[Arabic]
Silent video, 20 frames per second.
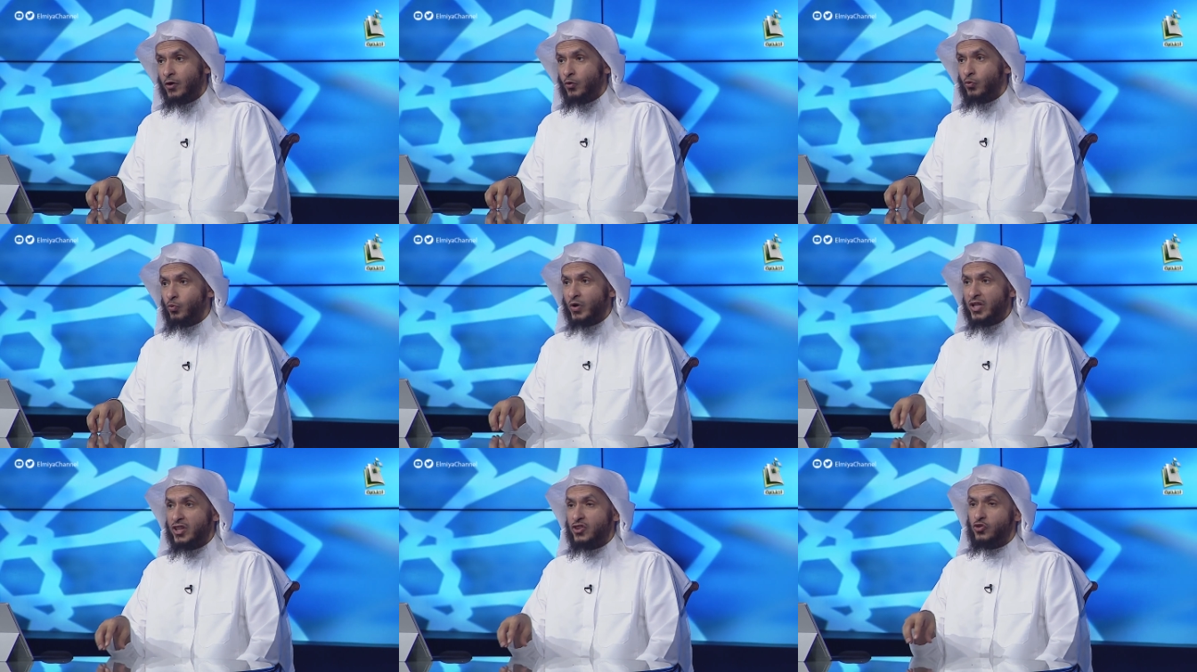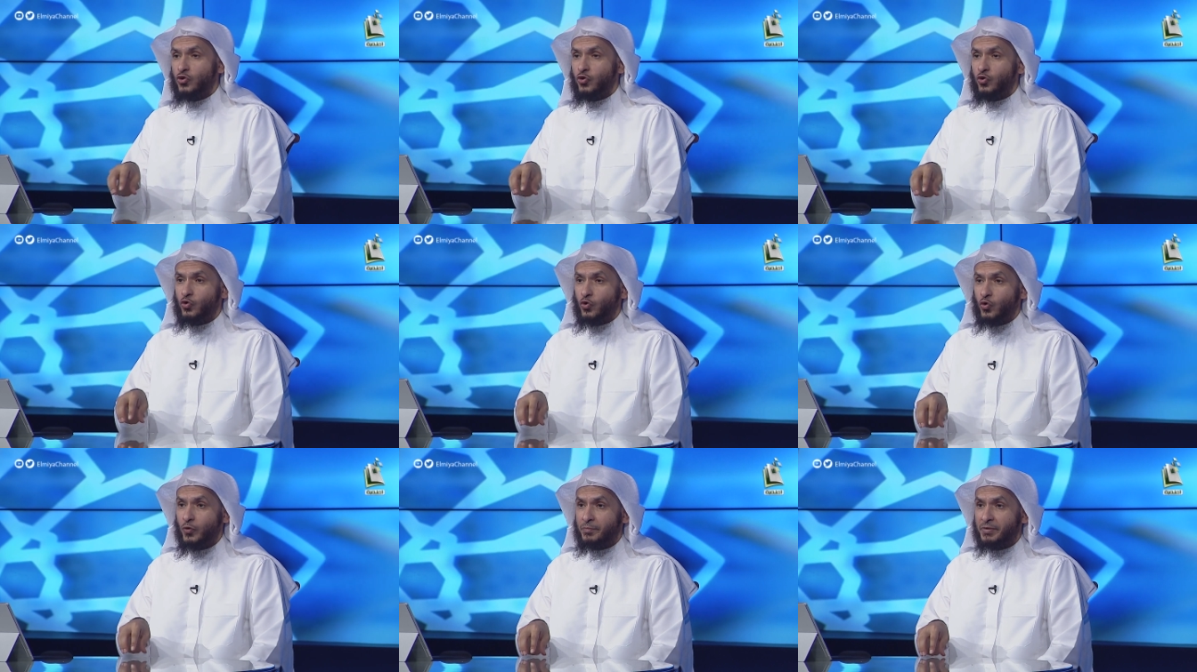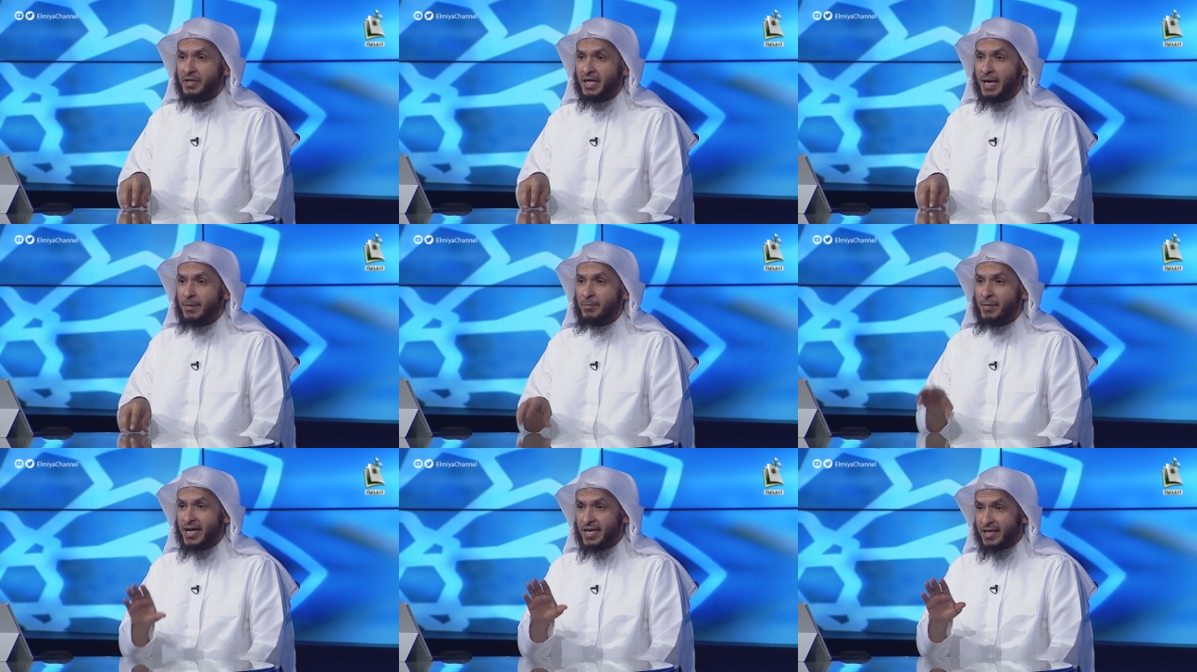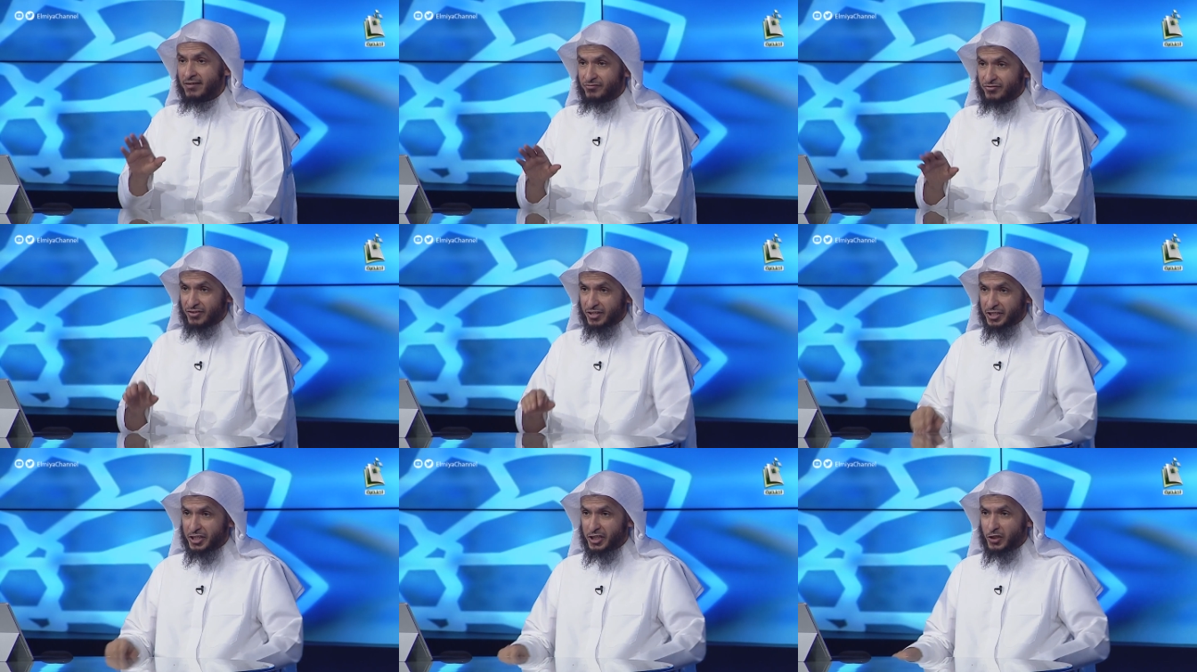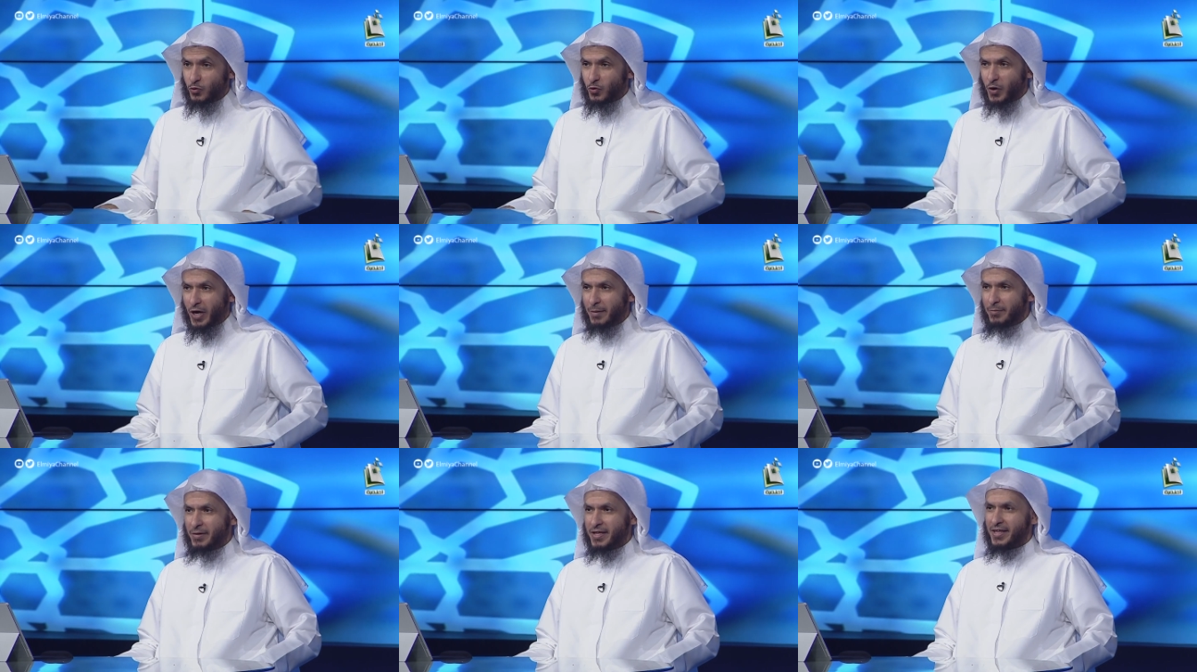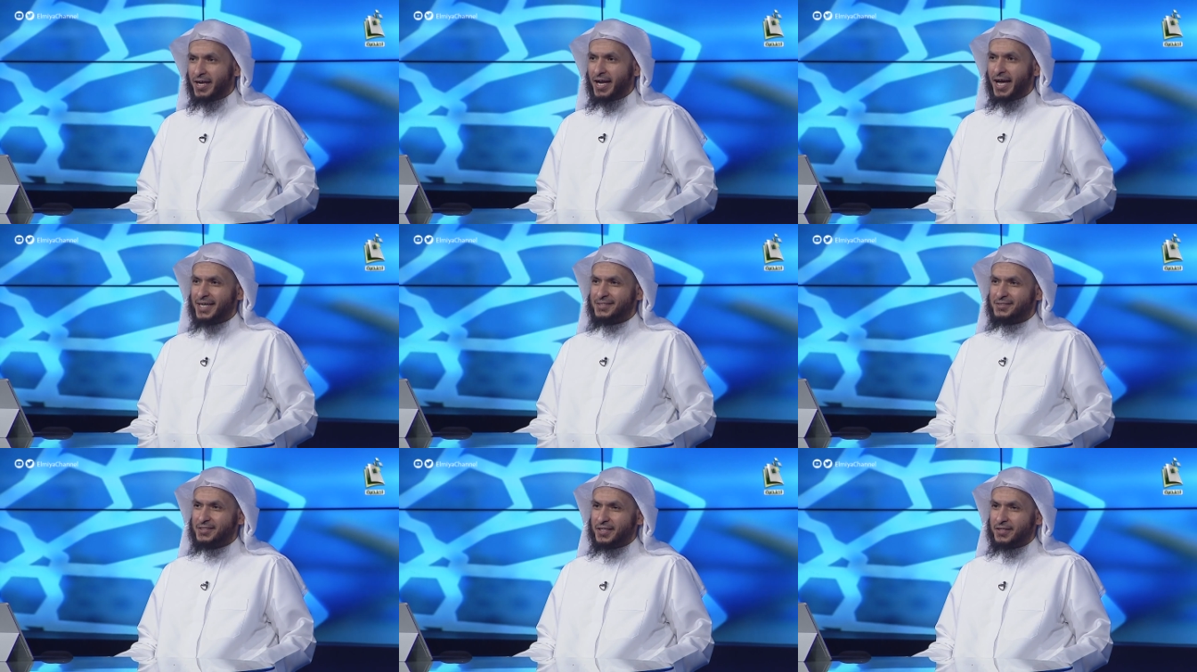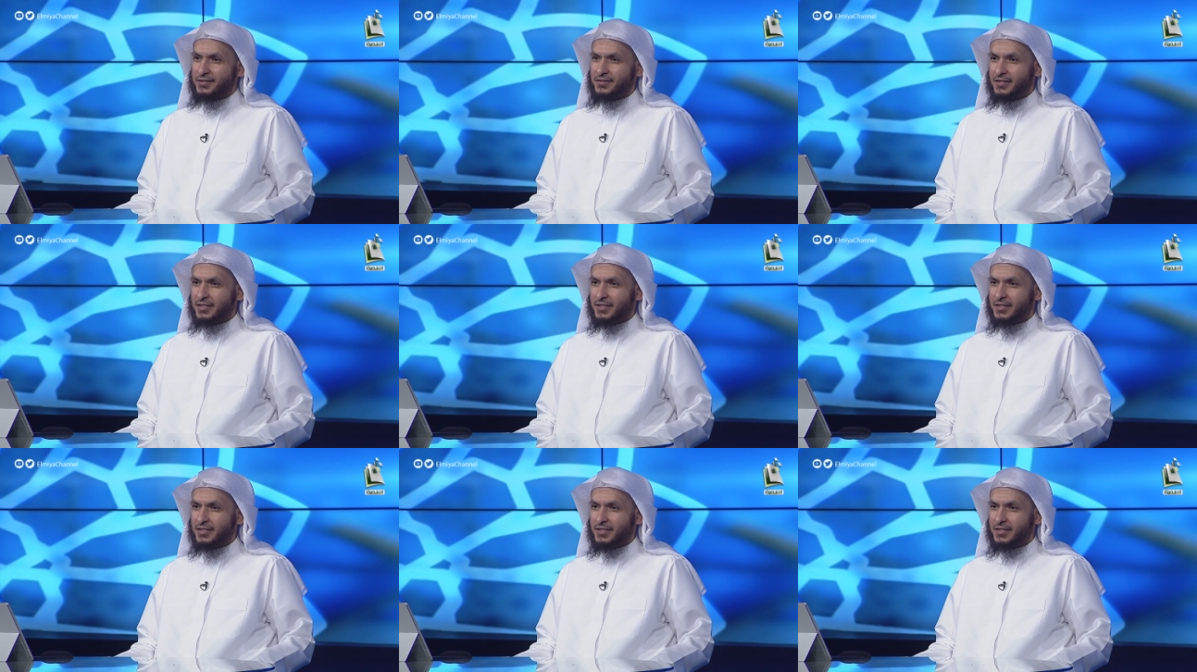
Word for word: والذنوب كما ينفي الكير خبث الحديد